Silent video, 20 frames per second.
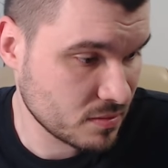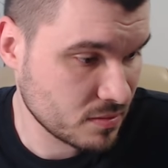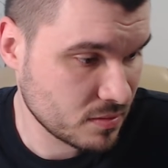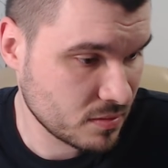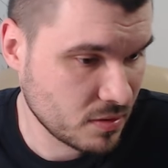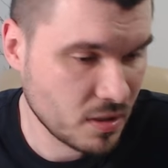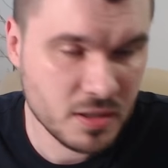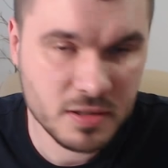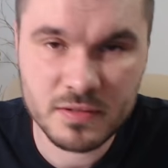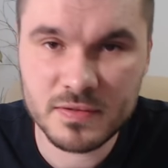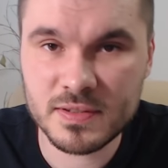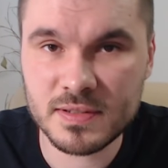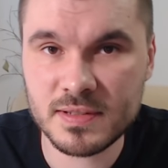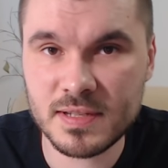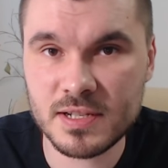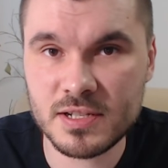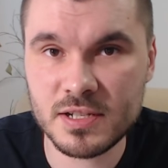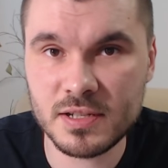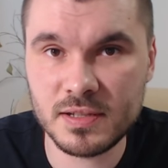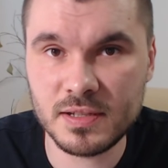No i to w
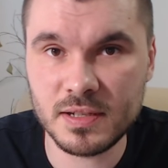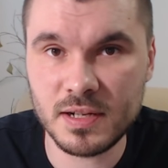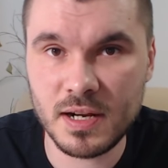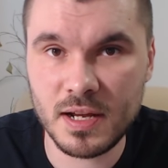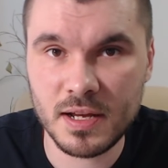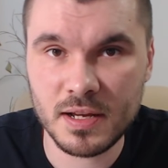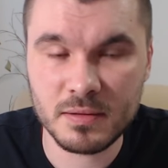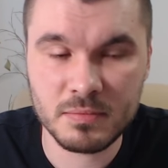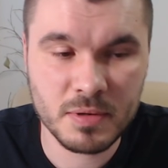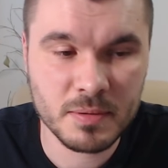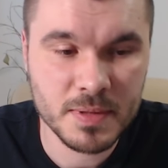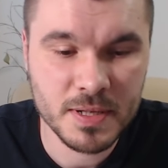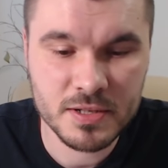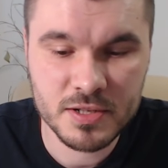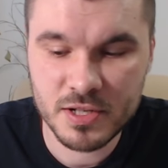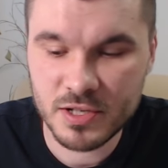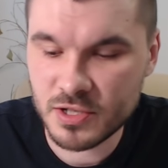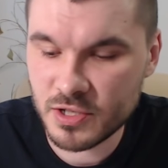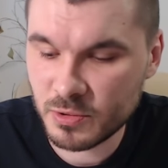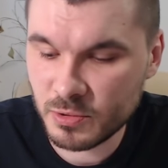zasadzie tyle. Mam
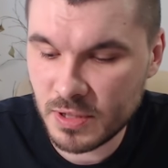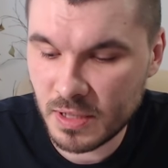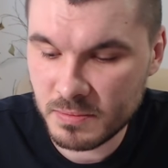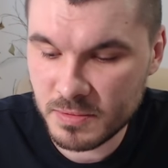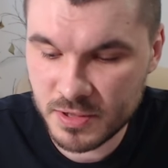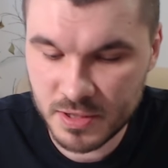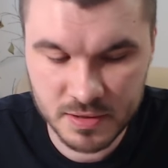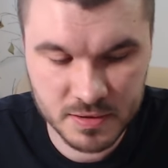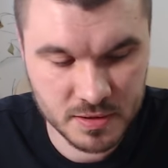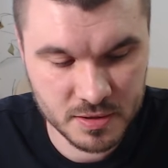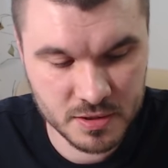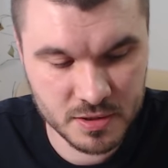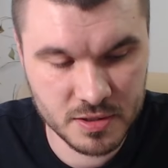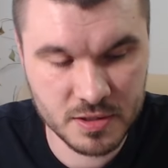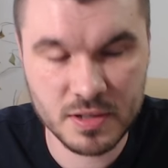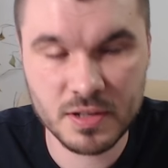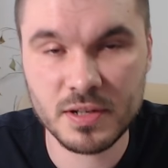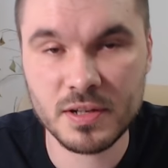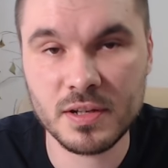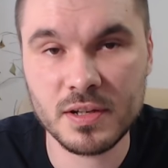nadzieję, że uda mi się coś,
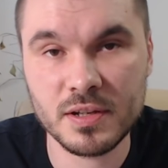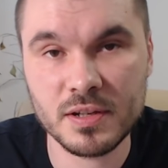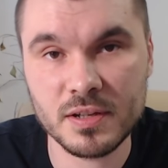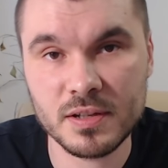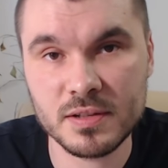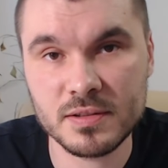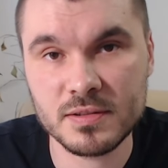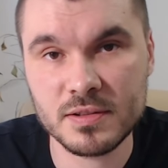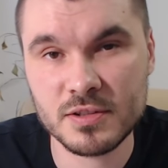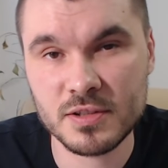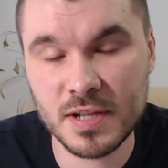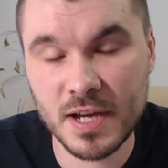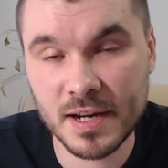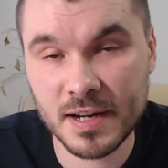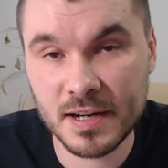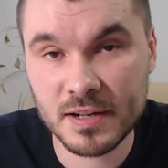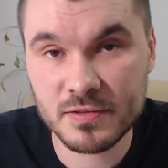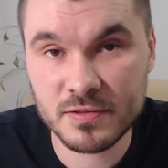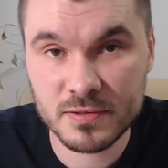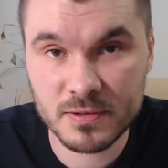e, coś
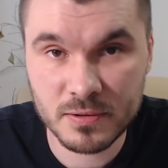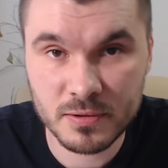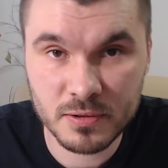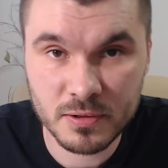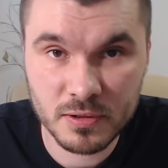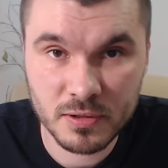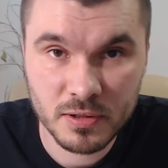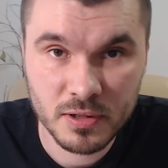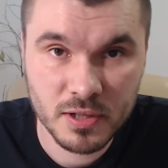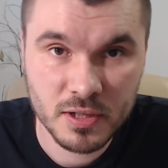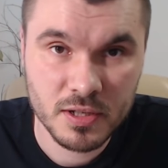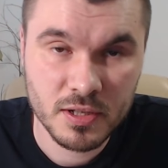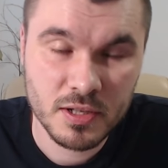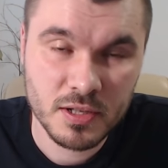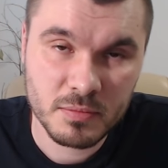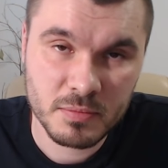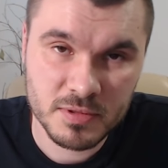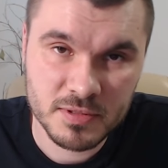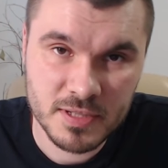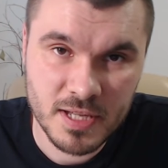nagrać w studiu.
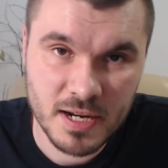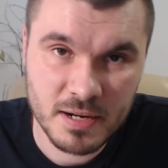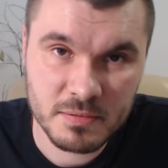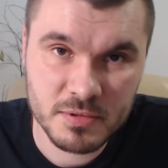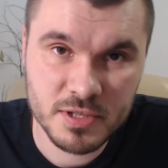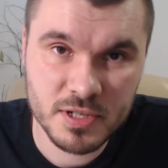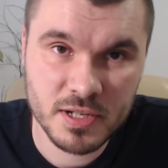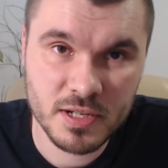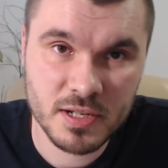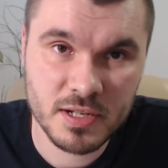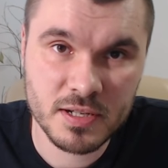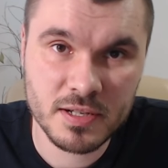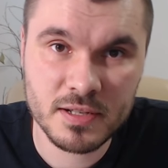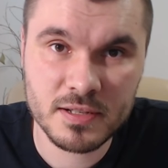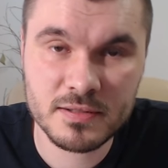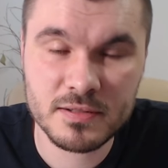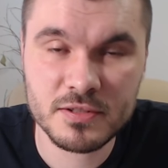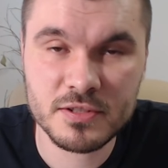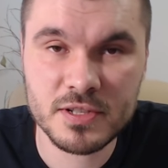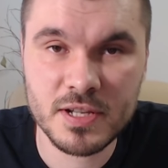Postaram się
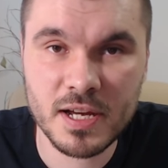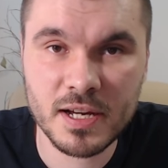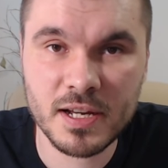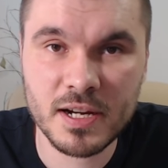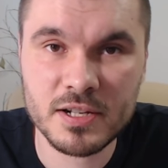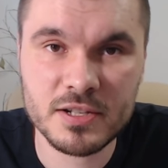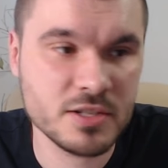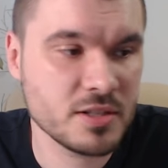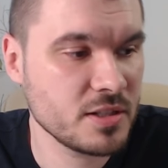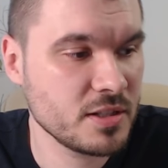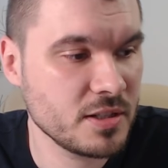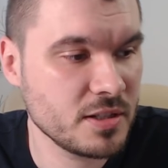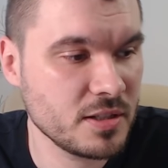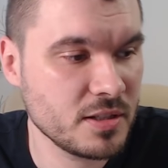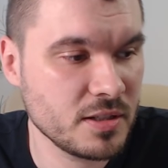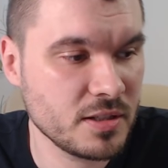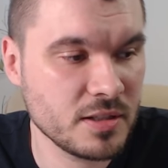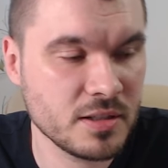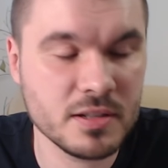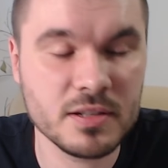coś nagrać i,
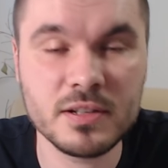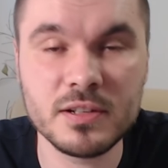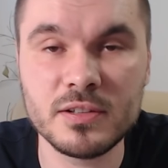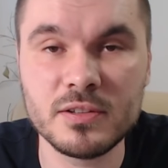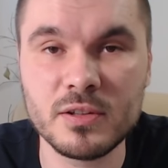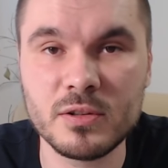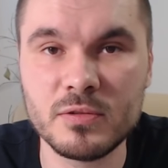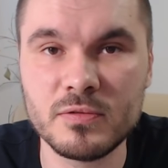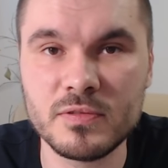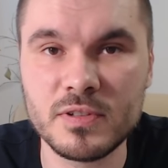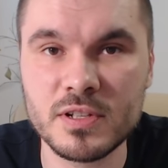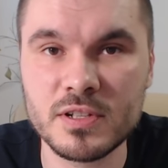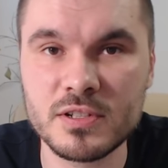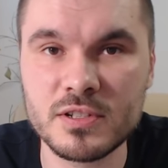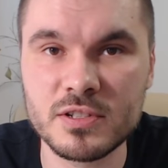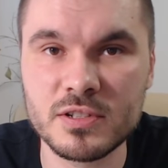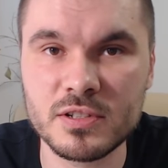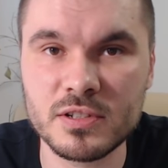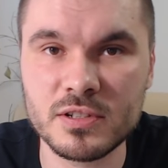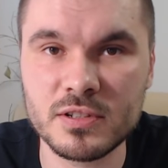i to
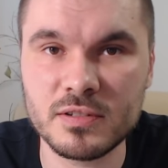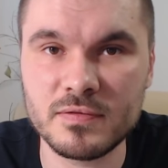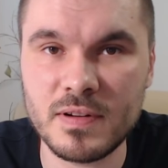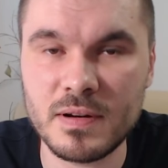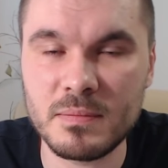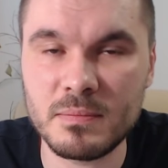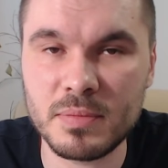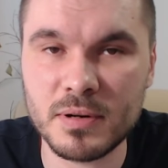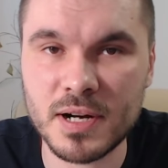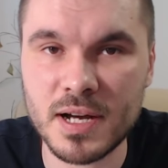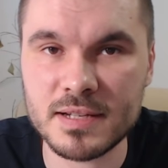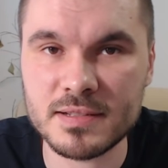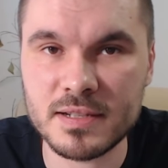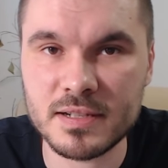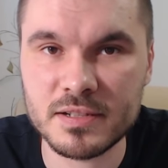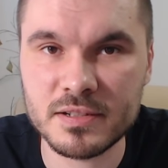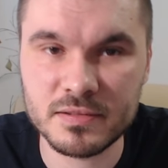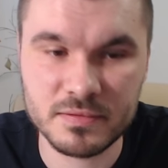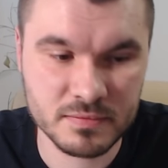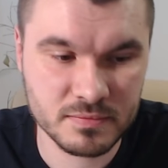również e, Wam
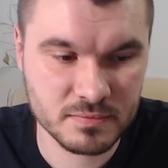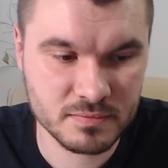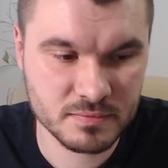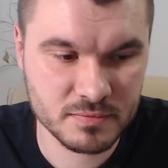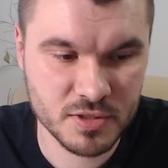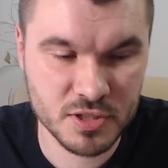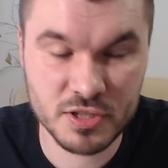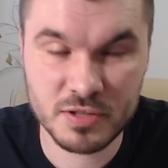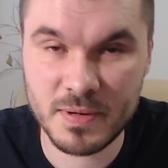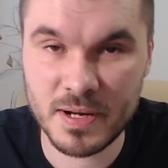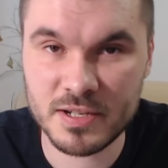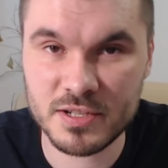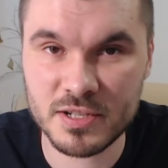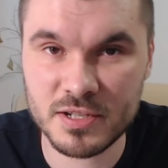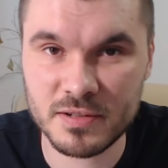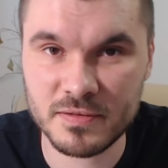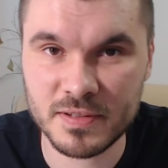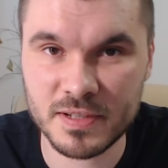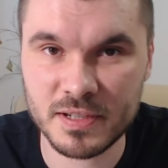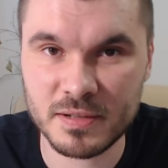pokazać. Trzymajcie
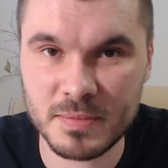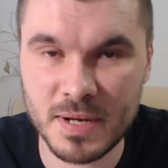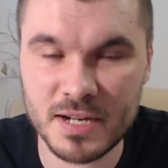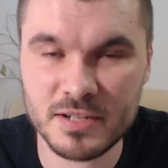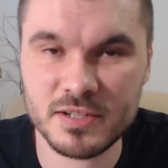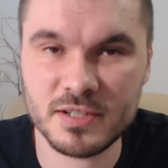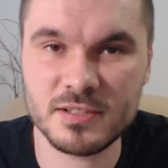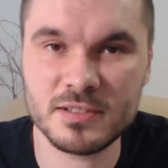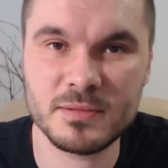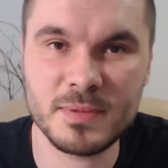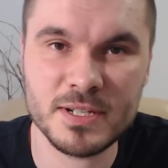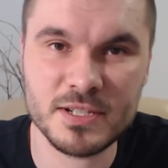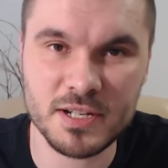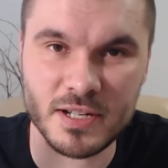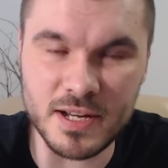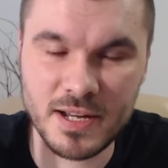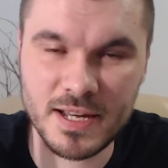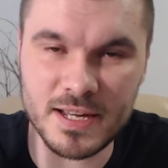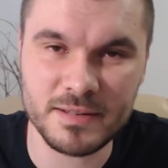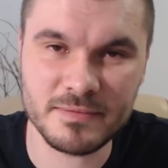się w takim razie, do
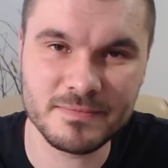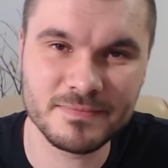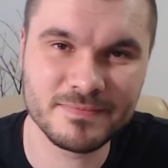zobaczenia, hej.